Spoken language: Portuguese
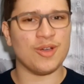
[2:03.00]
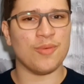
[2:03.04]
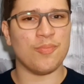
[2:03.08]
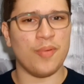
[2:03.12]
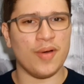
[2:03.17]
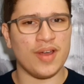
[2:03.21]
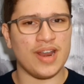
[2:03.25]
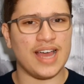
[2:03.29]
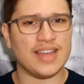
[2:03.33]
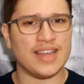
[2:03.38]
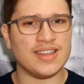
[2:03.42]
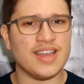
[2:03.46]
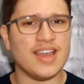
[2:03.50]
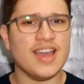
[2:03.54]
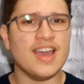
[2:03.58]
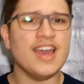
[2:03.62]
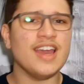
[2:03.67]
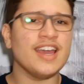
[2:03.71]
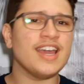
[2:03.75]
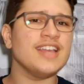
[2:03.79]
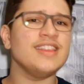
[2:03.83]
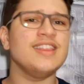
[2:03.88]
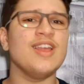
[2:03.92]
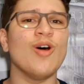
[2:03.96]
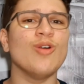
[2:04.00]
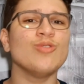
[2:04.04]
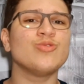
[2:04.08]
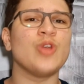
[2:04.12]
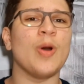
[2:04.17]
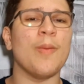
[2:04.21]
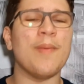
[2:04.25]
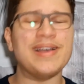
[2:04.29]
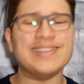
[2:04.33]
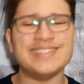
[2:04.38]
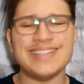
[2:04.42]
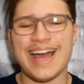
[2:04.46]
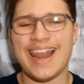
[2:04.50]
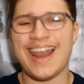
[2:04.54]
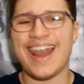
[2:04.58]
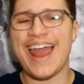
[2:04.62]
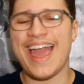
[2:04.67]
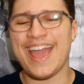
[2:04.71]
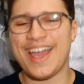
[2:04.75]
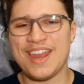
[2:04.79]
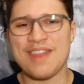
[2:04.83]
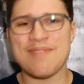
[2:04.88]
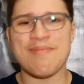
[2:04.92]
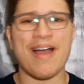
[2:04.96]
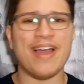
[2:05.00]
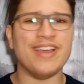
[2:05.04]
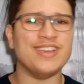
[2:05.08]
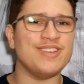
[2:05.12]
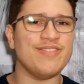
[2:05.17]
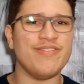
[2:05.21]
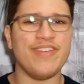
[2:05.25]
temporada, que deu um tom mais alegre e mais